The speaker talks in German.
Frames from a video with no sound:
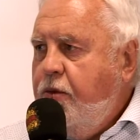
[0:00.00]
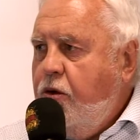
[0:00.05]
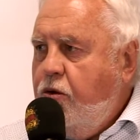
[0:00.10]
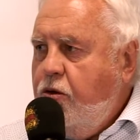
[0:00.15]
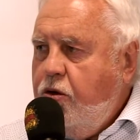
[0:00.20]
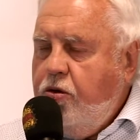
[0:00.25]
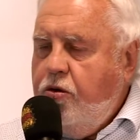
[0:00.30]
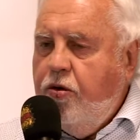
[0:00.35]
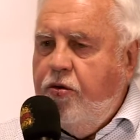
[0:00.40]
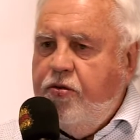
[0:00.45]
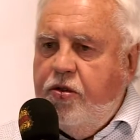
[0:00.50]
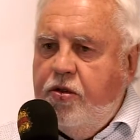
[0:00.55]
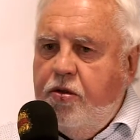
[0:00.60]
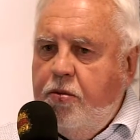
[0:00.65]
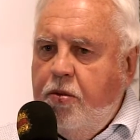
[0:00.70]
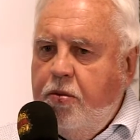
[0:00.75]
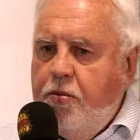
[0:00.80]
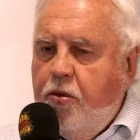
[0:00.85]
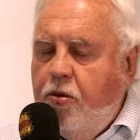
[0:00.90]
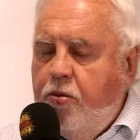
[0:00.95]
Und ich durfte
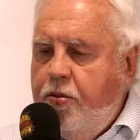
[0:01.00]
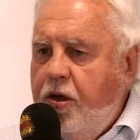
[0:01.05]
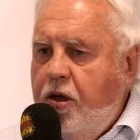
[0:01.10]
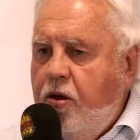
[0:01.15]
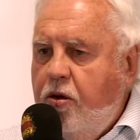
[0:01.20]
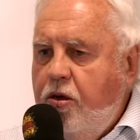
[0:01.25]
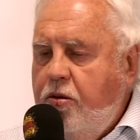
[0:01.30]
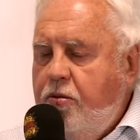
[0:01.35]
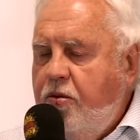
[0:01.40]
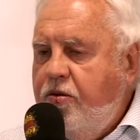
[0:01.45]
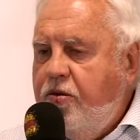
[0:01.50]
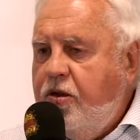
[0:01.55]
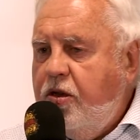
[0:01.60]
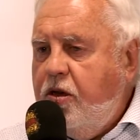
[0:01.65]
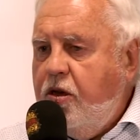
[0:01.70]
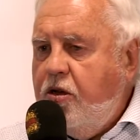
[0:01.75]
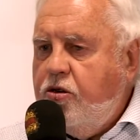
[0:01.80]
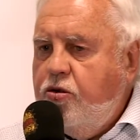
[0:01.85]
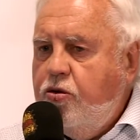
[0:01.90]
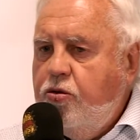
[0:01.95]
mit dem OB auch immer wieder
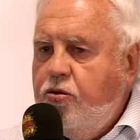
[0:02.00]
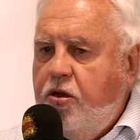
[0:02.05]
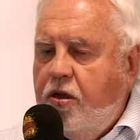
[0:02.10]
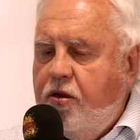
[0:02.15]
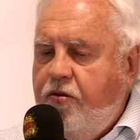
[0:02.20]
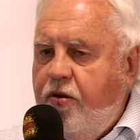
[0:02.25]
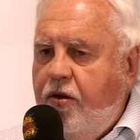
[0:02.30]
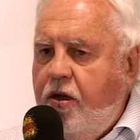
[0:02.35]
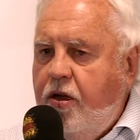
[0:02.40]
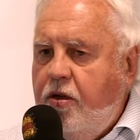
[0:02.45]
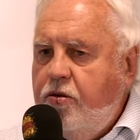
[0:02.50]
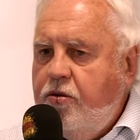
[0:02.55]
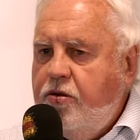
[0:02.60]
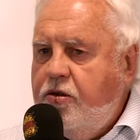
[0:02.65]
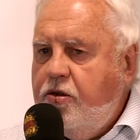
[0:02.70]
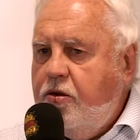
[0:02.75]
nach Stuttgart fahren und